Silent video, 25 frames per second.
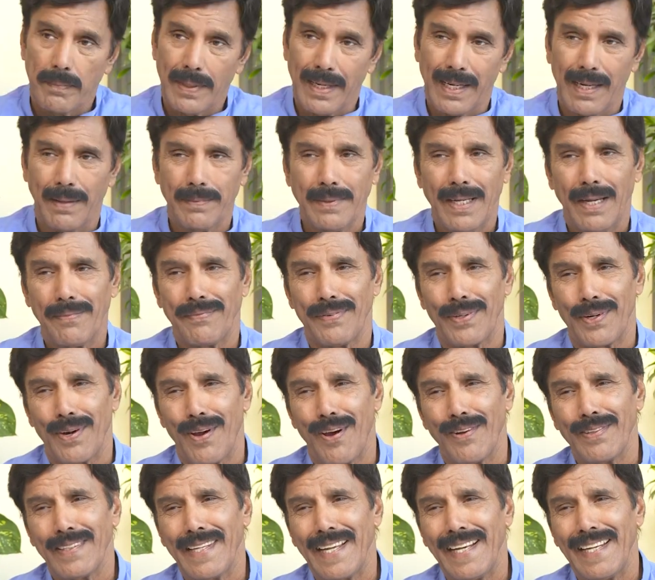बेगम यहाँ फिर
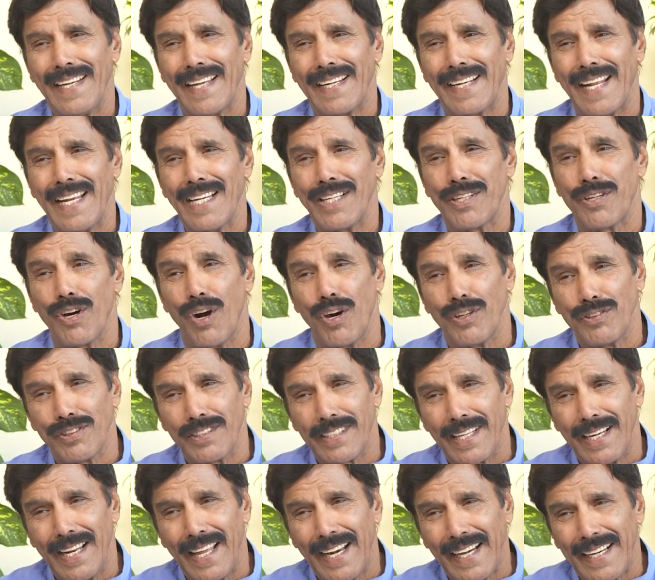के लिए नहीं
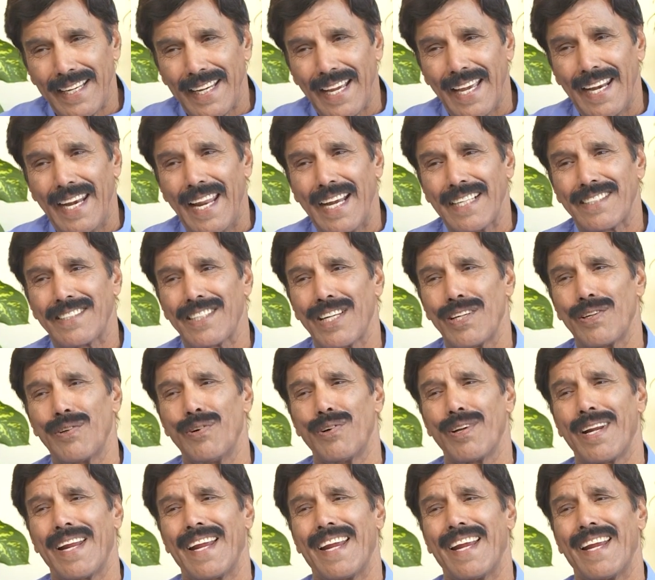काउंसलर के इलेक्शन
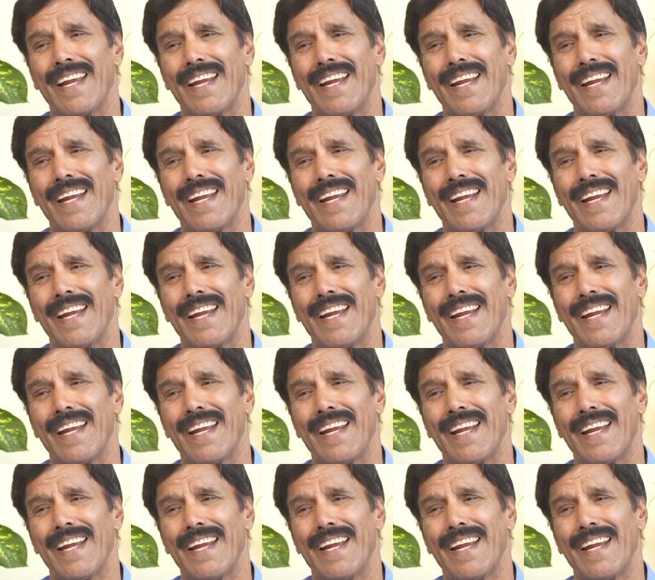हो रहे